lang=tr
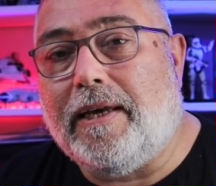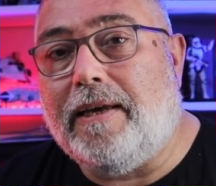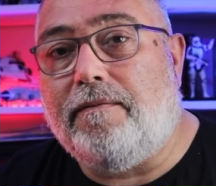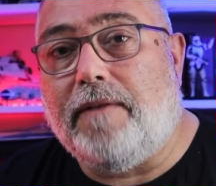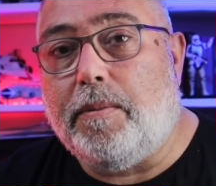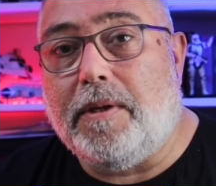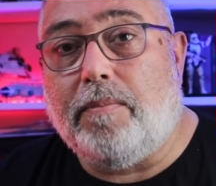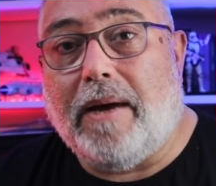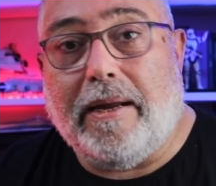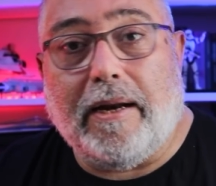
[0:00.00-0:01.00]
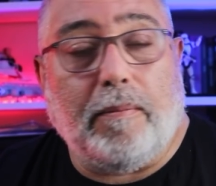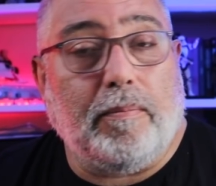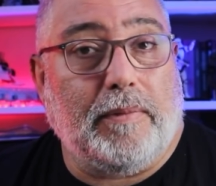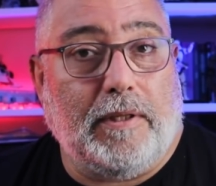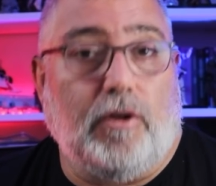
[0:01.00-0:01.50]
keyifli bir
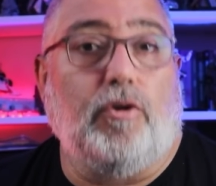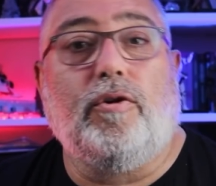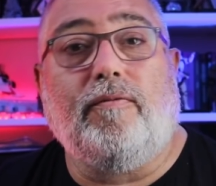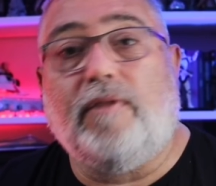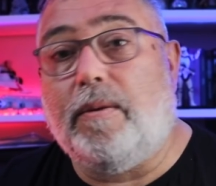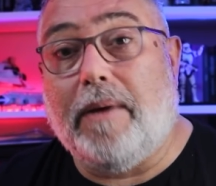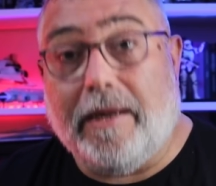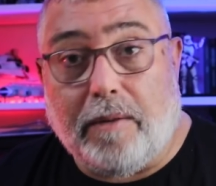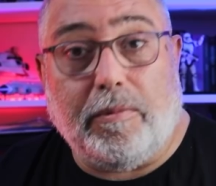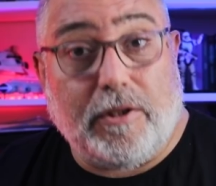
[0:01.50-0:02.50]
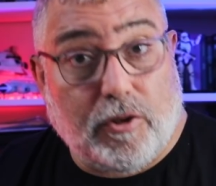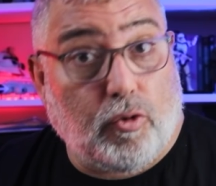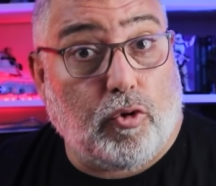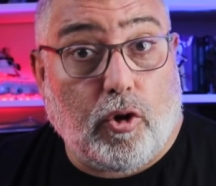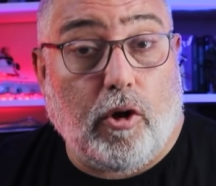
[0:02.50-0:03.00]
bayram diliyorum ve bayramınızı
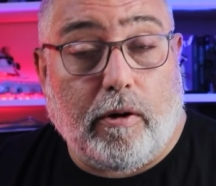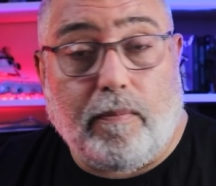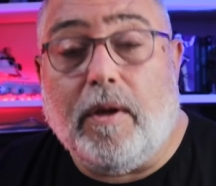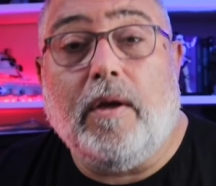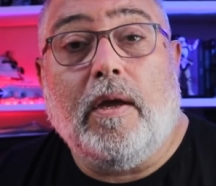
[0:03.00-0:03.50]
kutluyorum.